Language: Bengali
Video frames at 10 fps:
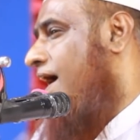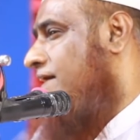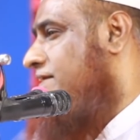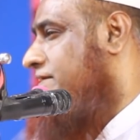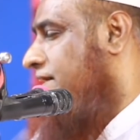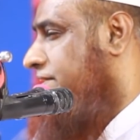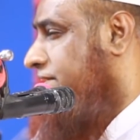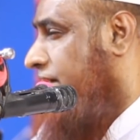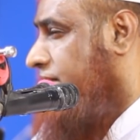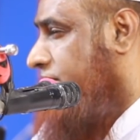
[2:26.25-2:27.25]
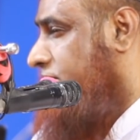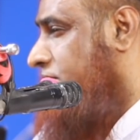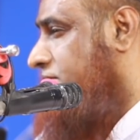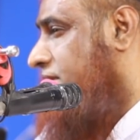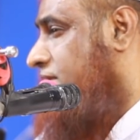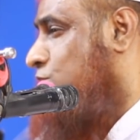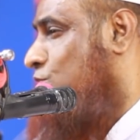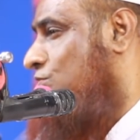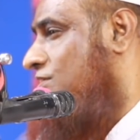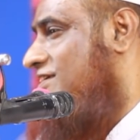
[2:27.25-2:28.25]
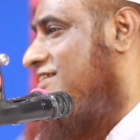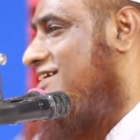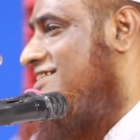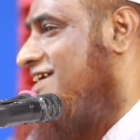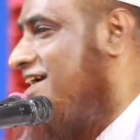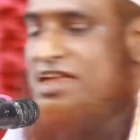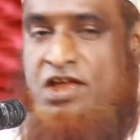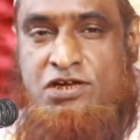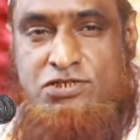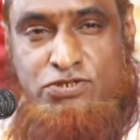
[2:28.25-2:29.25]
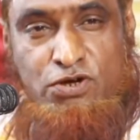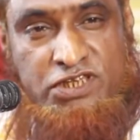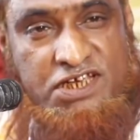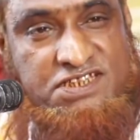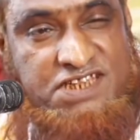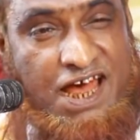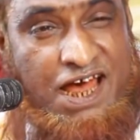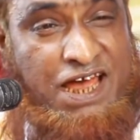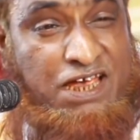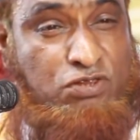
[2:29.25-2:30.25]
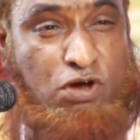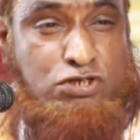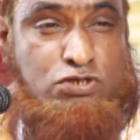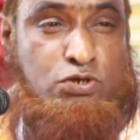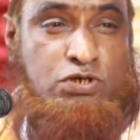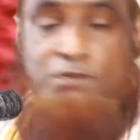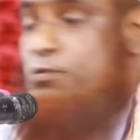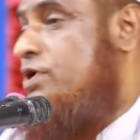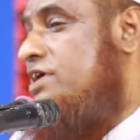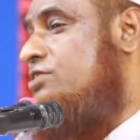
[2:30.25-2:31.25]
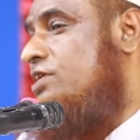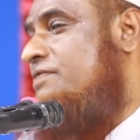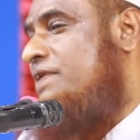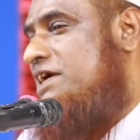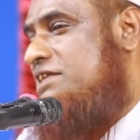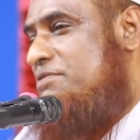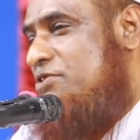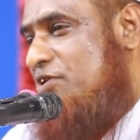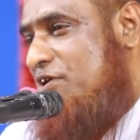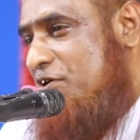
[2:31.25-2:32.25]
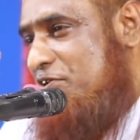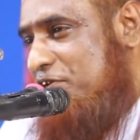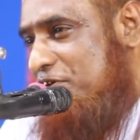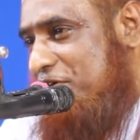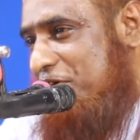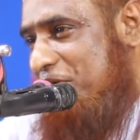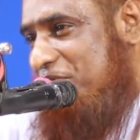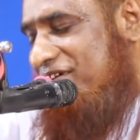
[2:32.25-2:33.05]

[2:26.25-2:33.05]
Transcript: আলী খালি জ্ঞানের দিক দেয় না শক্তির দিক দেয় যদি যায় দশজনকে বুকের তলে ফেলে দিবি তোরে কোন ঠিক কিনা